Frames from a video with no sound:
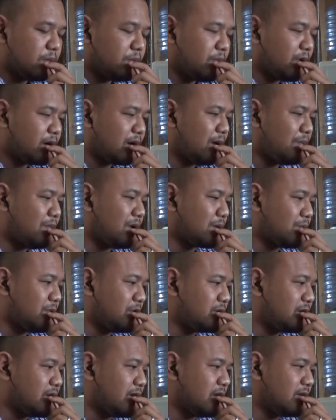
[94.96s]
menggambar
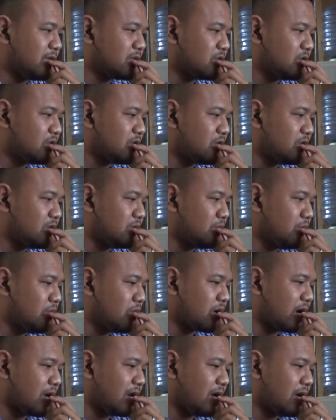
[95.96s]
model itu
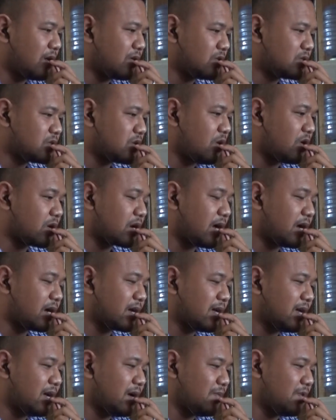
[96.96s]
bukan harus orang
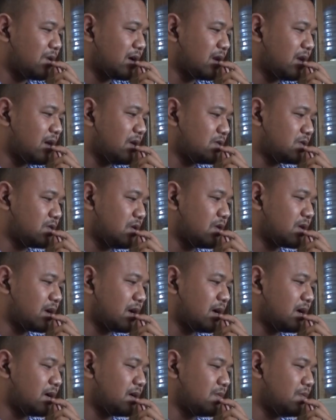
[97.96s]
ya bukan harus
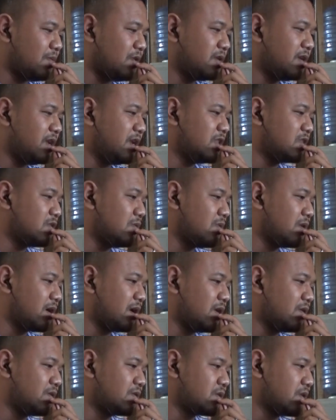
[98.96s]
orang model itu
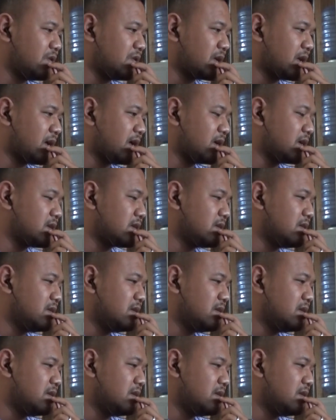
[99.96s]
bukan harus orang